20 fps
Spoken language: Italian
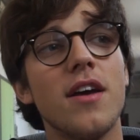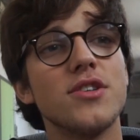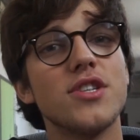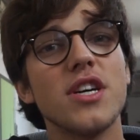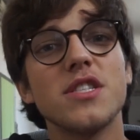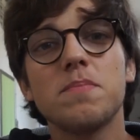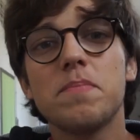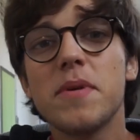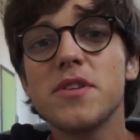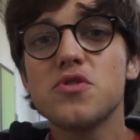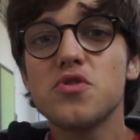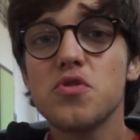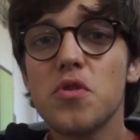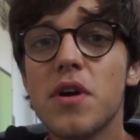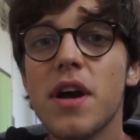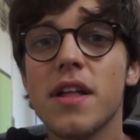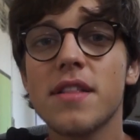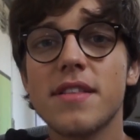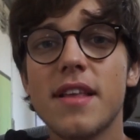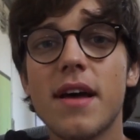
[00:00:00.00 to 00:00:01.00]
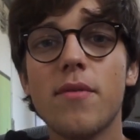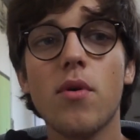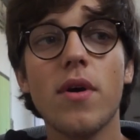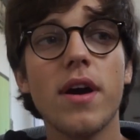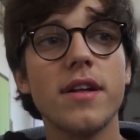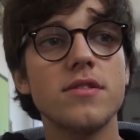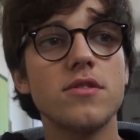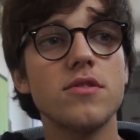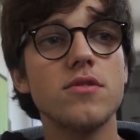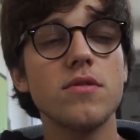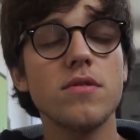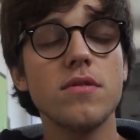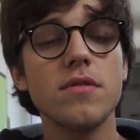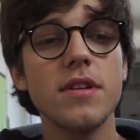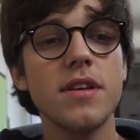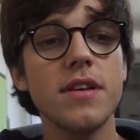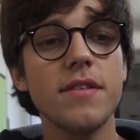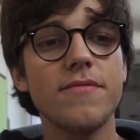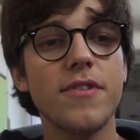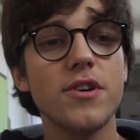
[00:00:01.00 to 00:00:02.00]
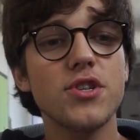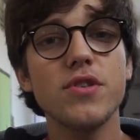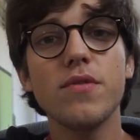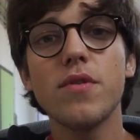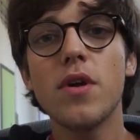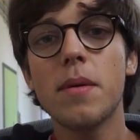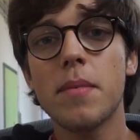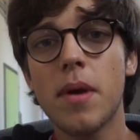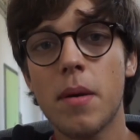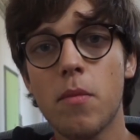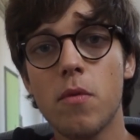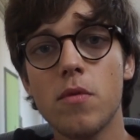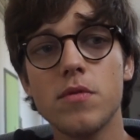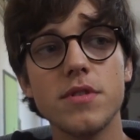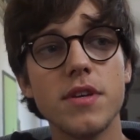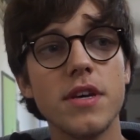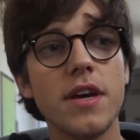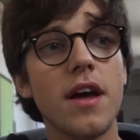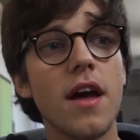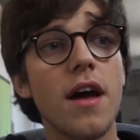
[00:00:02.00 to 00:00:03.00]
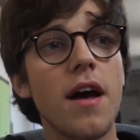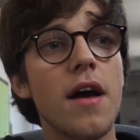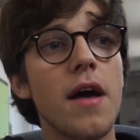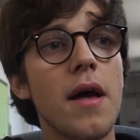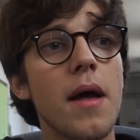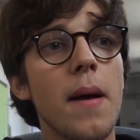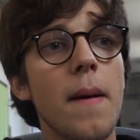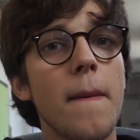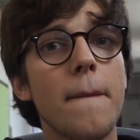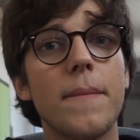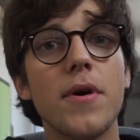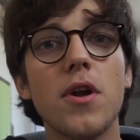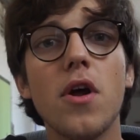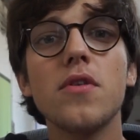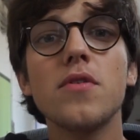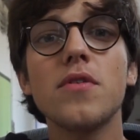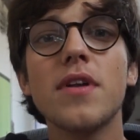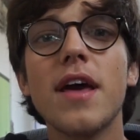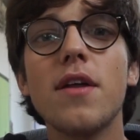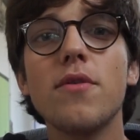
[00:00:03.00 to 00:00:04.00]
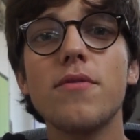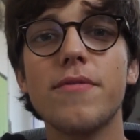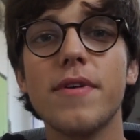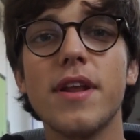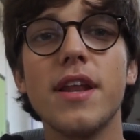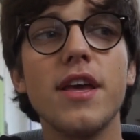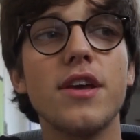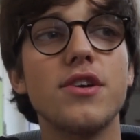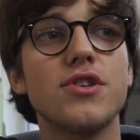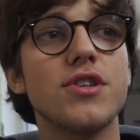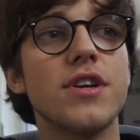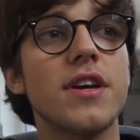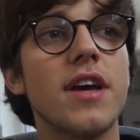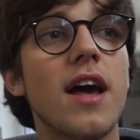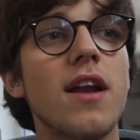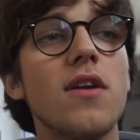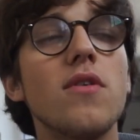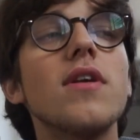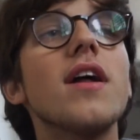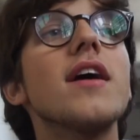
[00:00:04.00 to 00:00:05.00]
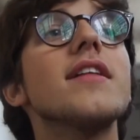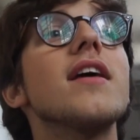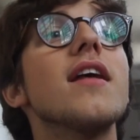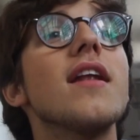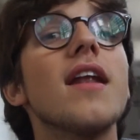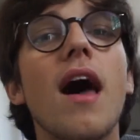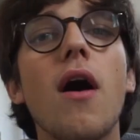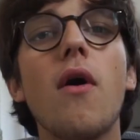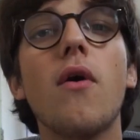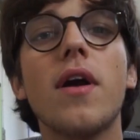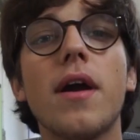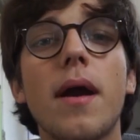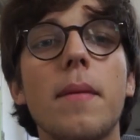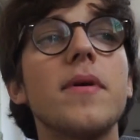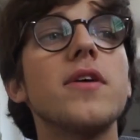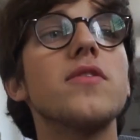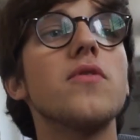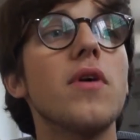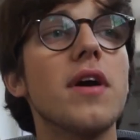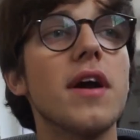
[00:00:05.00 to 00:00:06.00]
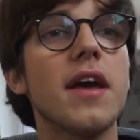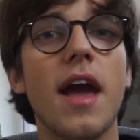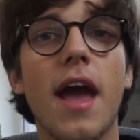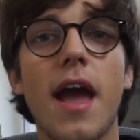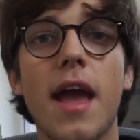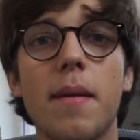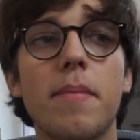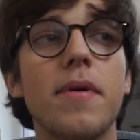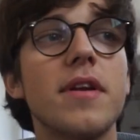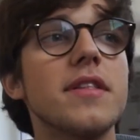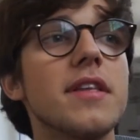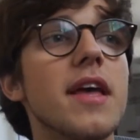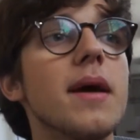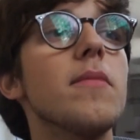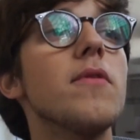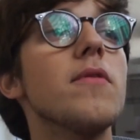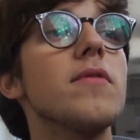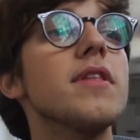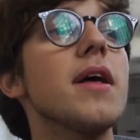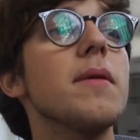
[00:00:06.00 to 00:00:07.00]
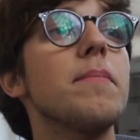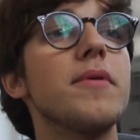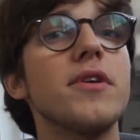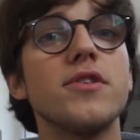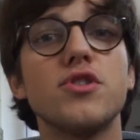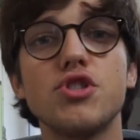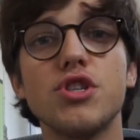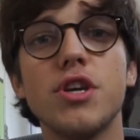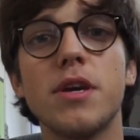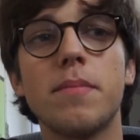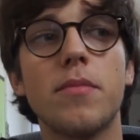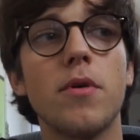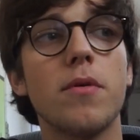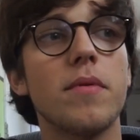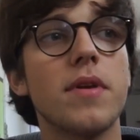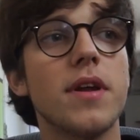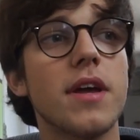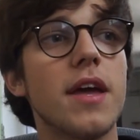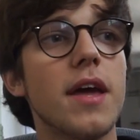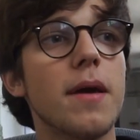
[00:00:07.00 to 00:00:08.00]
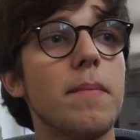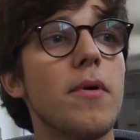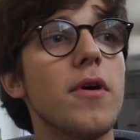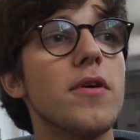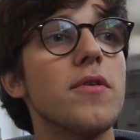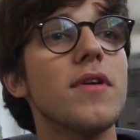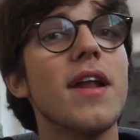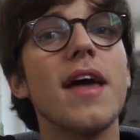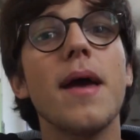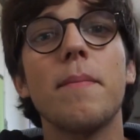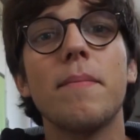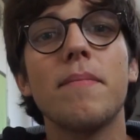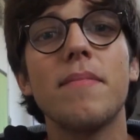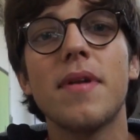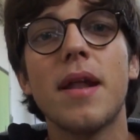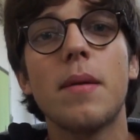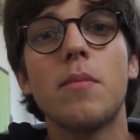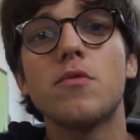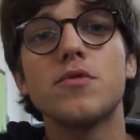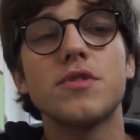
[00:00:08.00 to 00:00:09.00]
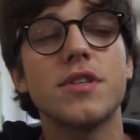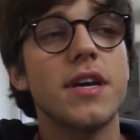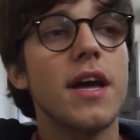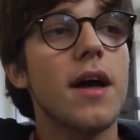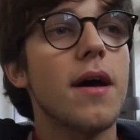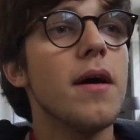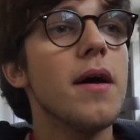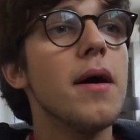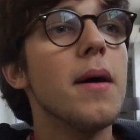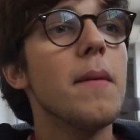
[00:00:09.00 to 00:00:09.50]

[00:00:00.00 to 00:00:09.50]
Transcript: Cioè spesso io cantavo canzoni, facevo la mia musica però non ero felice. Allora da là ho capito, ok, partiamo dal principio, perché poi non è la musica